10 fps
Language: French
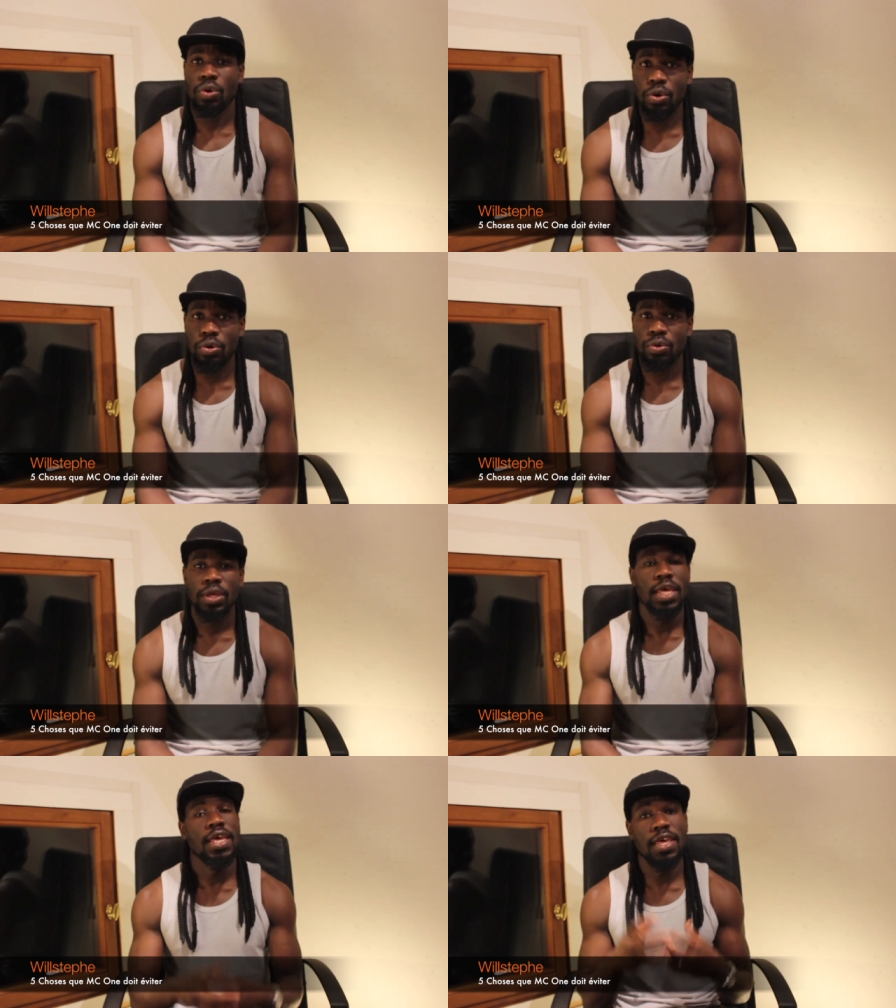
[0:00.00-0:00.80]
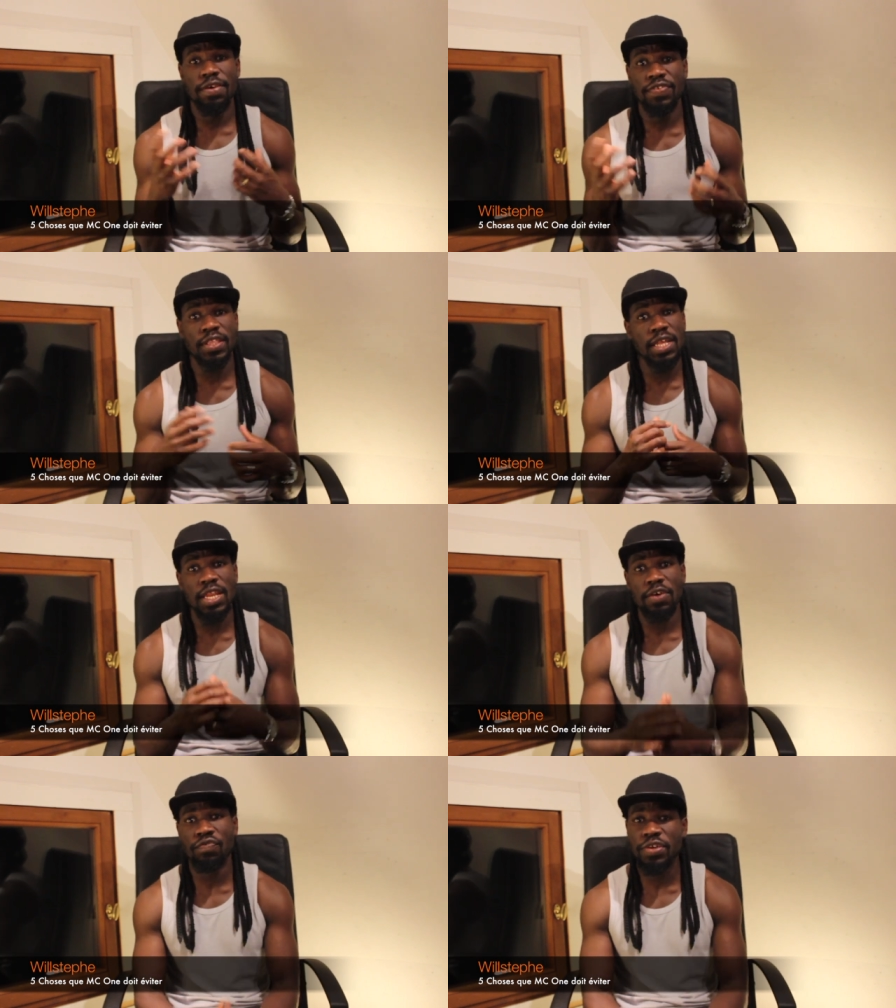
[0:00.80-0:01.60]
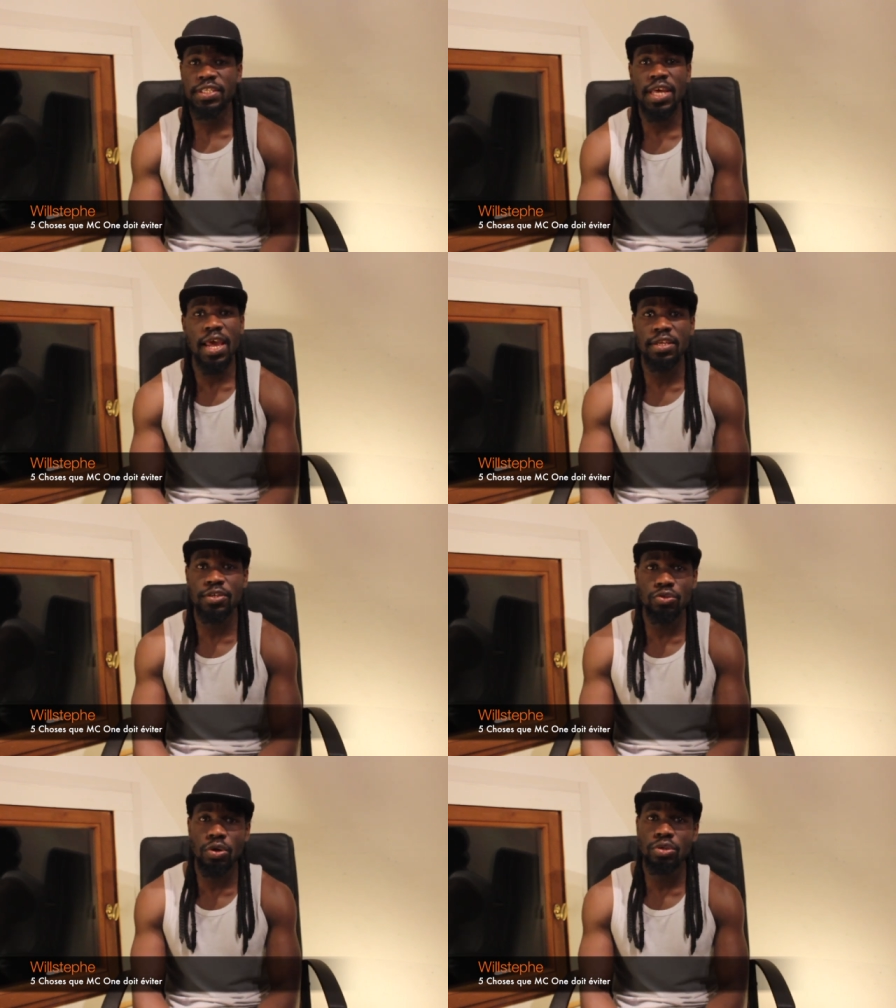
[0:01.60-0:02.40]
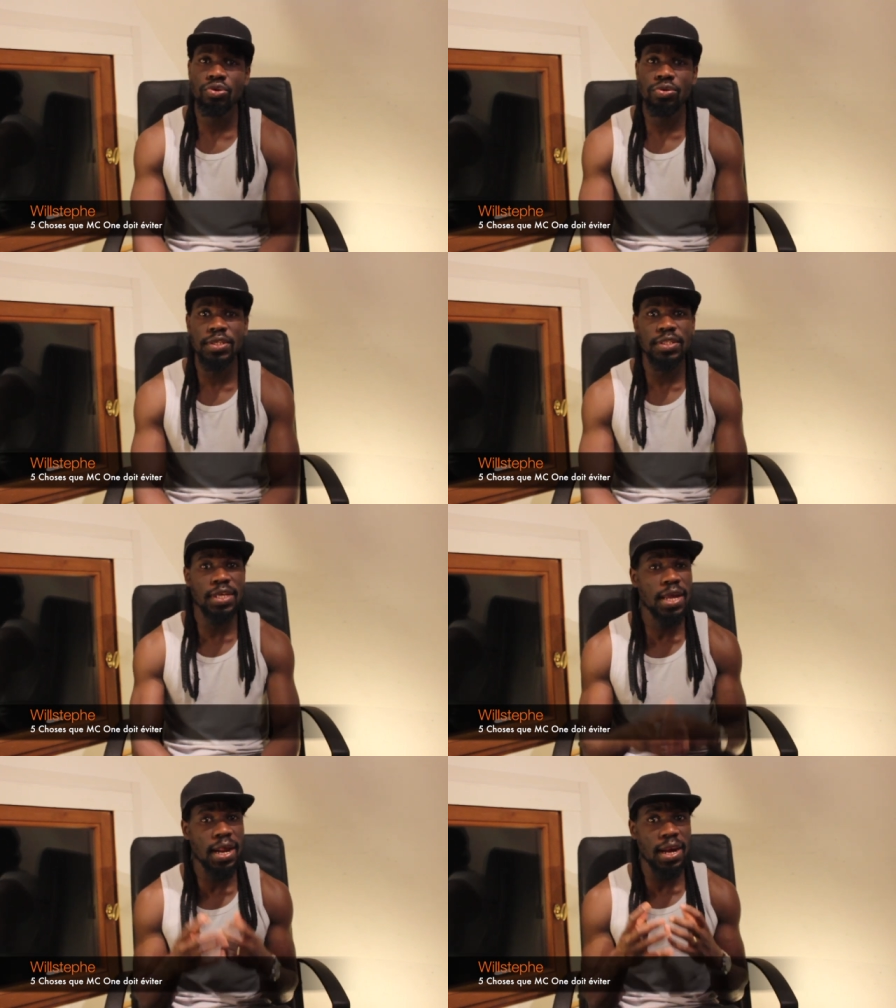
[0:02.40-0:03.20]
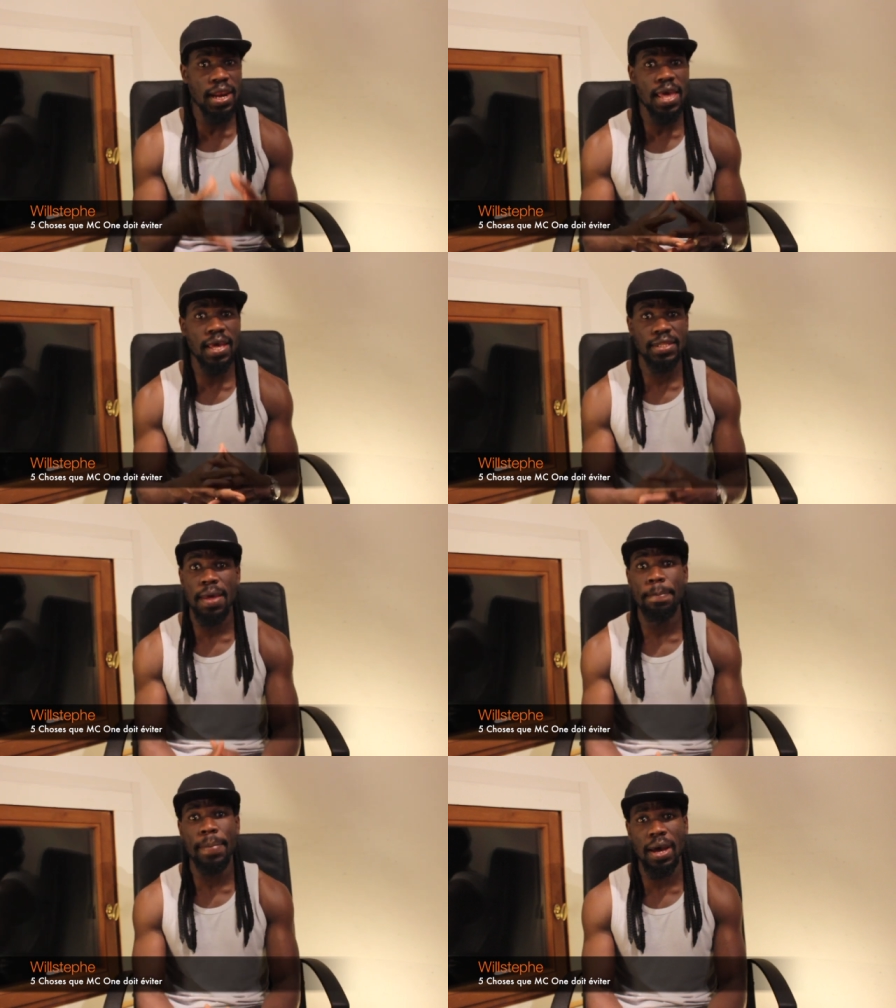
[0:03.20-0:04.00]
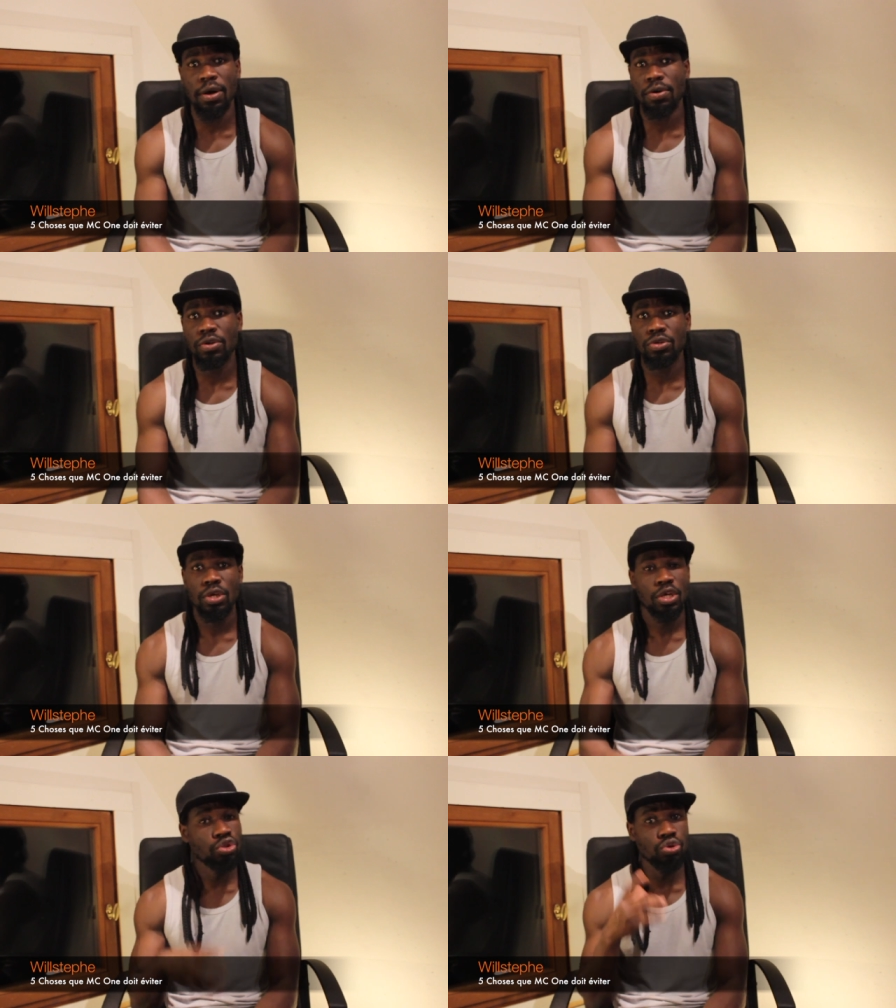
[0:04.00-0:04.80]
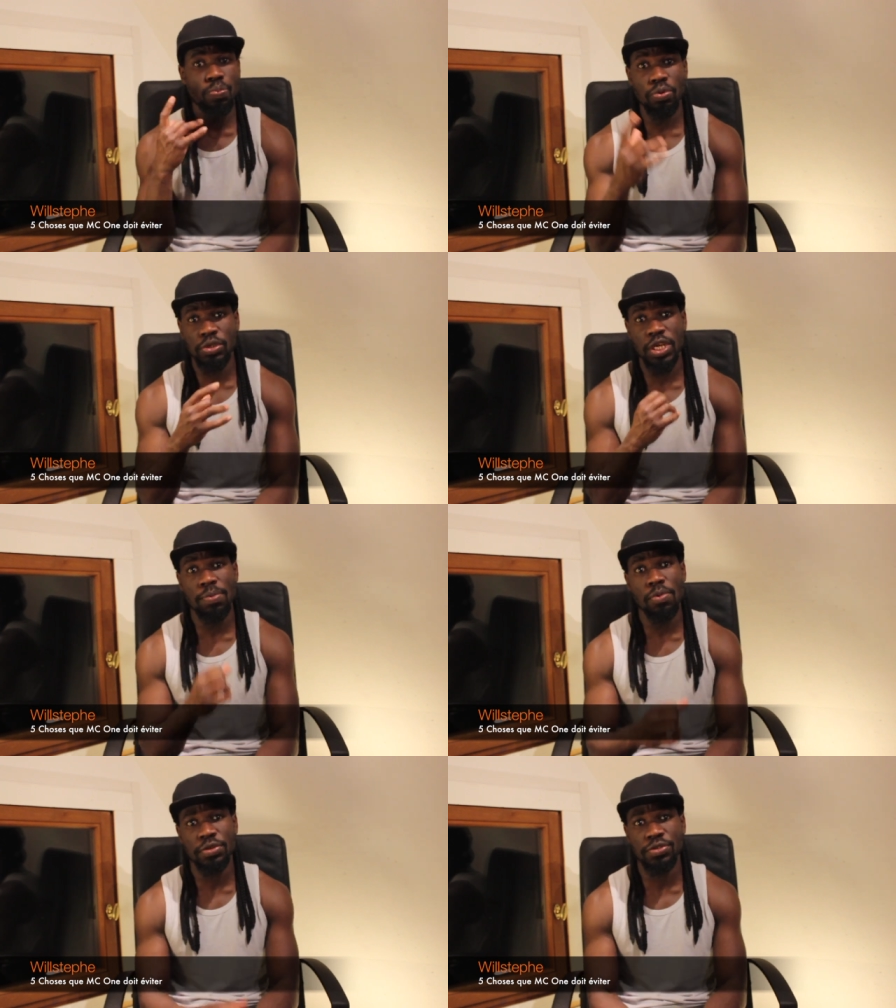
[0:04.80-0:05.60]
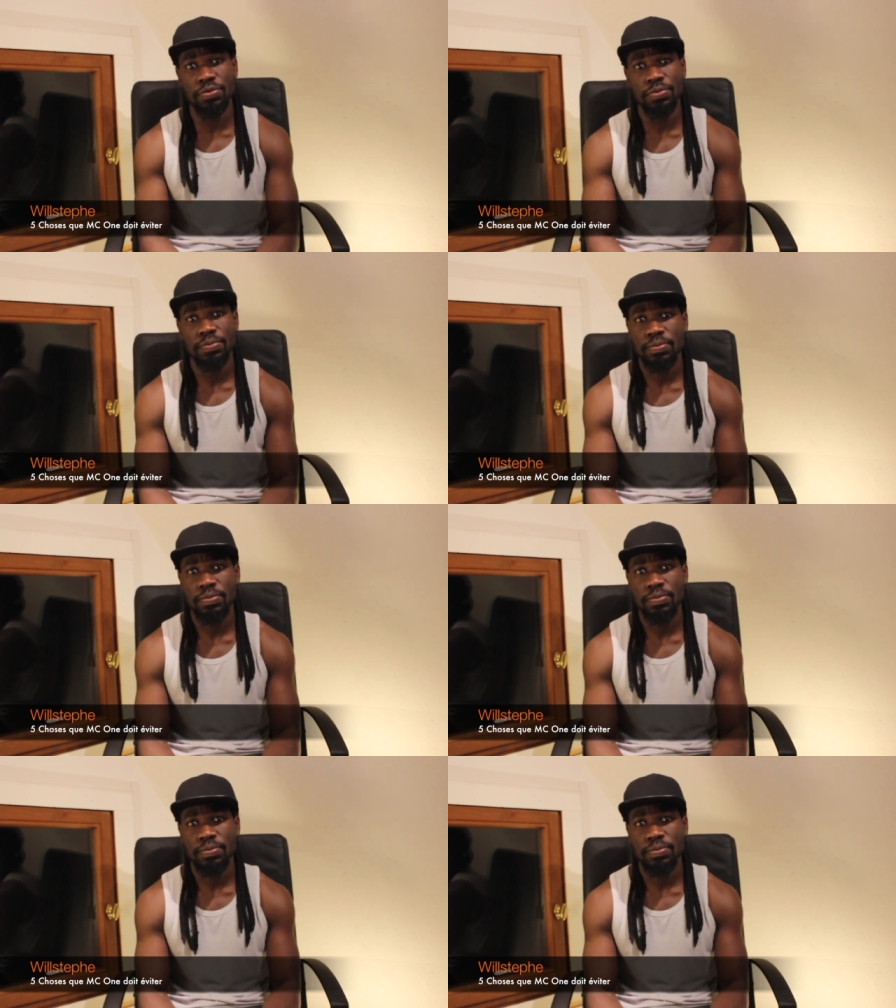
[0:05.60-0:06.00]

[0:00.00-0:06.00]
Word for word: 1. Éviter les freestyles qui donnent une idée claire des paroles du prochain morceau.